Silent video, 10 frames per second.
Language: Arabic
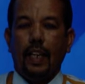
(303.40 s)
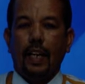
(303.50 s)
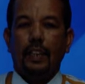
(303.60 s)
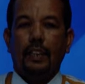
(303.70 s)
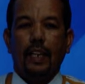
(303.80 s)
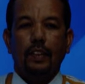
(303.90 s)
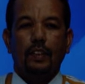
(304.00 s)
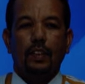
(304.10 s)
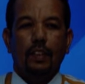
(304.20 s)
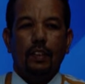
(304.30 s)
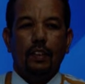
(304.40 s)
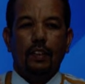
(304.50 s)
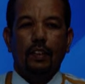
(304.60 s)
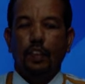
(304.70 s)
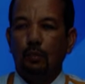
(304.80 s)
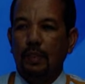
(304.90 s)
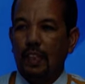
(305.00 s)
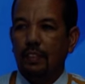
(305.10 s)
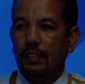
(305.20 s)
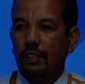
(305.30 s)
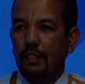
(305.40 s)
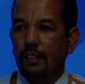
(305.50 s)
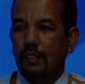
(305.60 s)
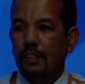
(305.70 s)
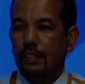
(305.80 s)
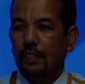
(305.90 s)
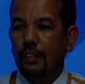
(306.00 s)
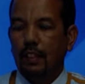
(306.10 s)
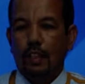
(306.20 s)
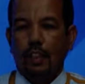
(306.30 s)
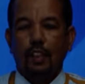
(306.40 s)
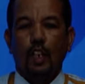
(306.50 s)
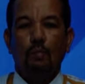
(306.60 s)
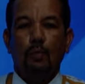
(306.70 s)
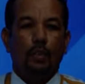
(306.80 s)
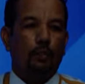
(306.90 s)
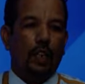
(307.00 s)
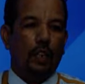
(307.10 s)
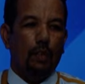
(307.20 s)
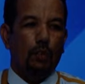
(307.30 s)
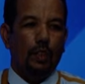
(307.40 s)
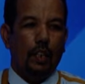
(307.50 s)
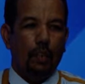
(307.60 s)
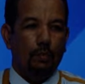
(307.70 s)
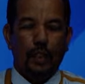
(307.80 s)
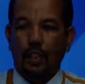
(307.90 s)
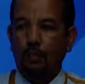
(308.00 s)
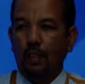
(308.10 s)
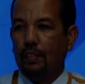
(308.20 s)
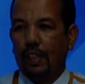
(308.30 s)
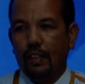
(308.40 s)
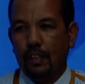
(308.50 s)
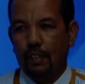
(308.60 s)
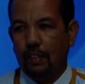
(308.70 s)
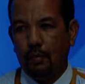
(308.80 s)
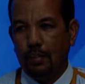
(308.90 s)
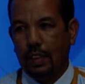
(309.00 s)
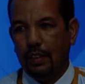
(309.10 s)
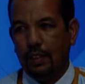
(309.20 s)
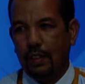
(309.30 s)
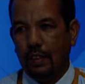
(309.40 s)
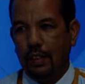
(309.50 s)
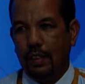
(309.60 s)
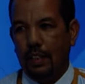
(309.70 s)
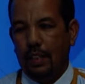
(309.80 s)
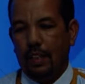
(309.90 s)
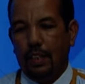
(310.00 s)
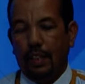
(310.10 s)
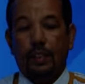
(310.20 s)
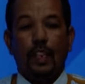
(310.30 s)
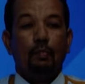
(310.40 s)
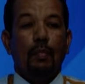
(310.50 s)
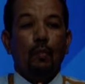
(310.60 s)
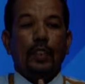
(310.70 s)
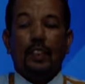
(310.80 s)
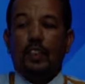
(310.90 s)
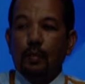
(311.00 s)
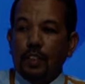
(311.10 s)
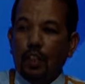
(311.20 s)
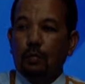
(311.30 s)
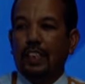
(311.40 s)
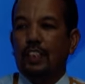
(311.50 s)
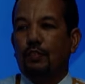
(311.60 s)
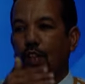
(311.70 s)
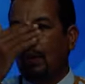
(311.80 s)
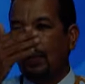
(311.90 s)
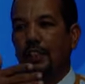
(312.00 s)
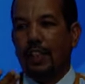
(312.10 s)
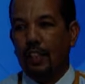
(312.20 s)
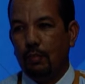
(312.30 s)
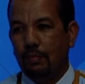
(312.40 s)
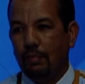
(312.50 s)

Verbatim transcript: حتى قضيه آه، زي المدرسي كم مثلا وسيله من حبر في قضيه زي المدرسي طيب ما هو ترتيب الزي المدرسي في اولويات التعليم